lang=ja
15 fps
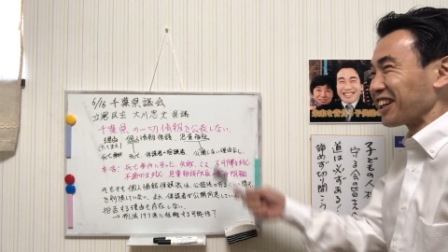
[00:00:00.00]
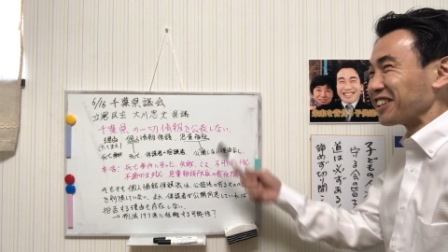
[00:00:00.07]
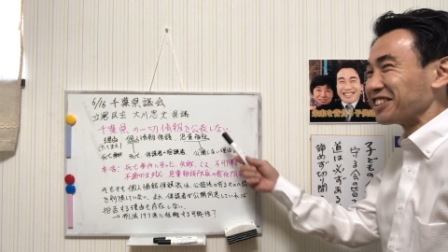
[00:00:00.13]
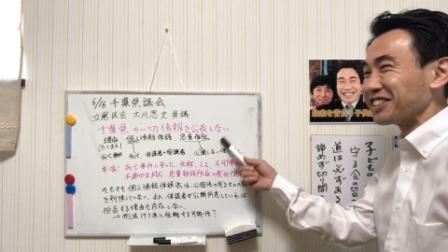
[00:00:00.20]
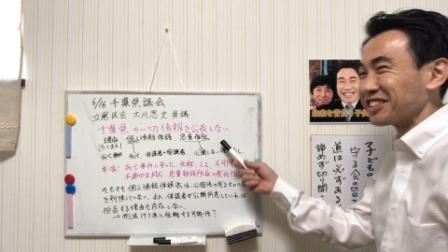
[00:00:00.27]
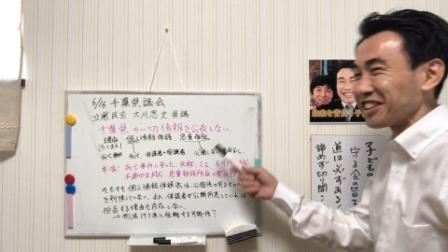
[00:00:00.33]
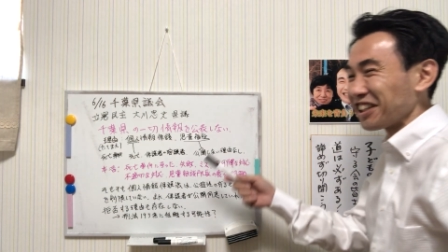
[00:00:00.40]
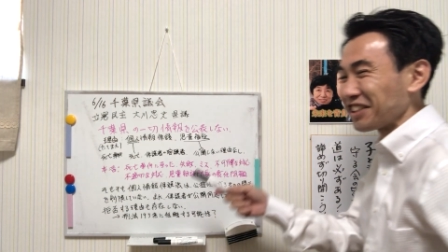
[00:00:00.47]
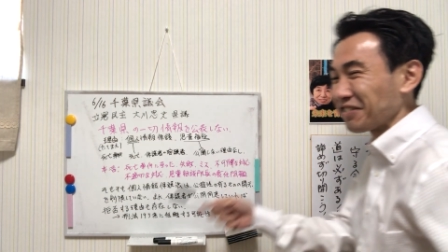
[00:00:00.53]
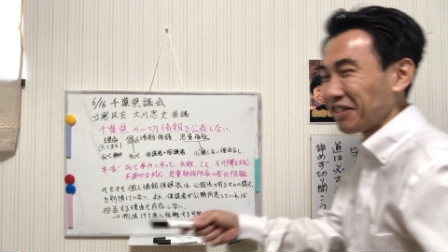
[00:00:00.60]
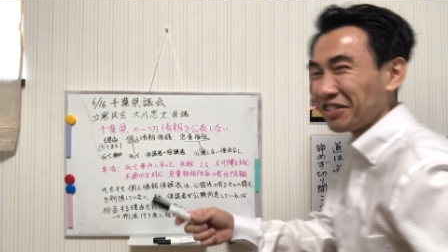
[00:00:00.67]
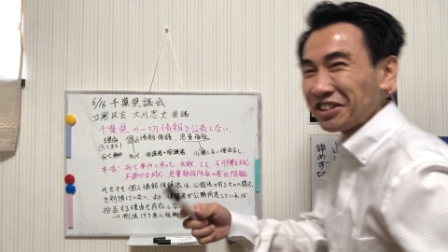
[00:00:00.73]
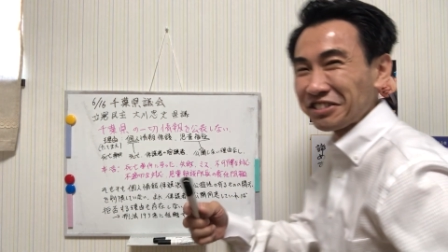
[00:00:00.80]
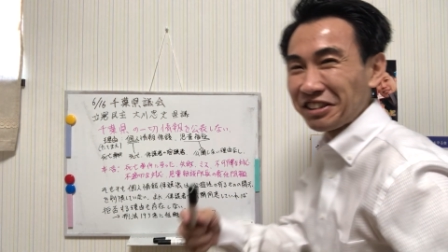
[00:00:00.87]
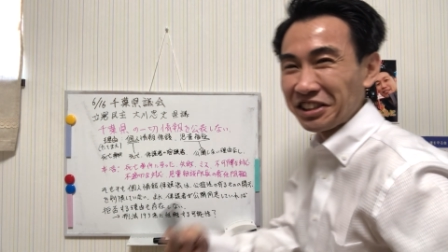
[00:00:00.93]
散々
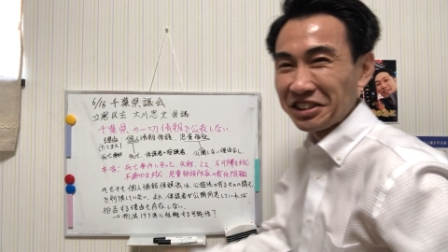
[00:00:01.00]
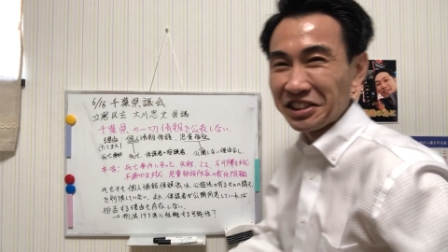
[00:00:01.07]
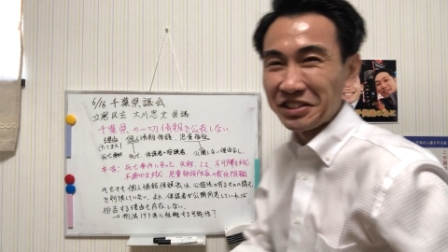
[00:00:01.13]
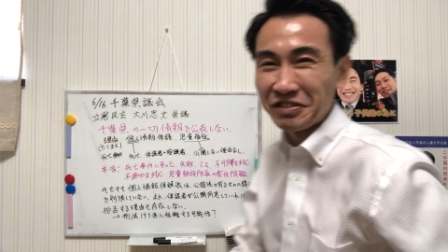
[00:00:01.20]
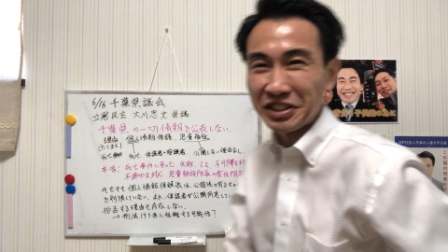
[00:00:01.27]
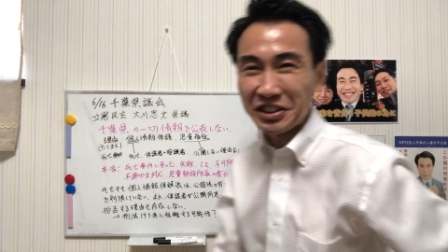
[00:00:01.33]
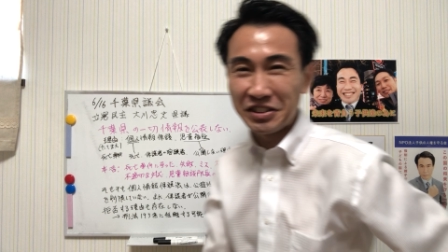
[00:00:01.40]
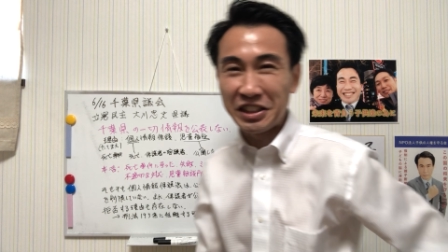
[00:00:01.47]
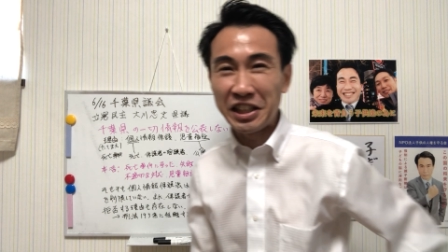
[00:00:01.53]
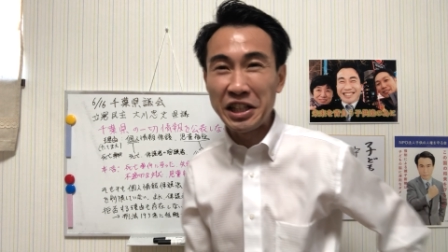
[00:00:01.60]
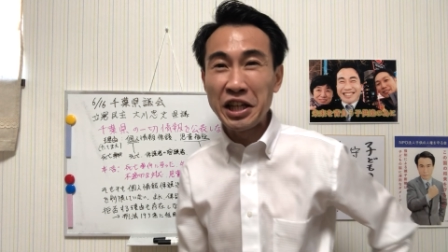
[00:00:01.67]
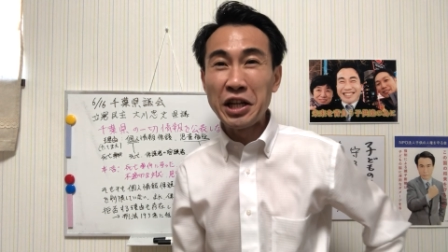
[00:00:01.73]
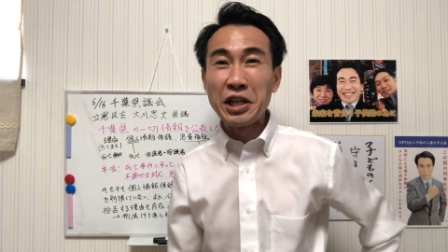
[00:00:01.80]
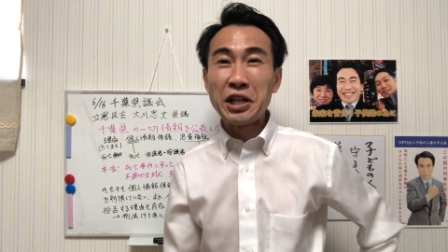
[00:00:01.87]
今まで言われてきてますよね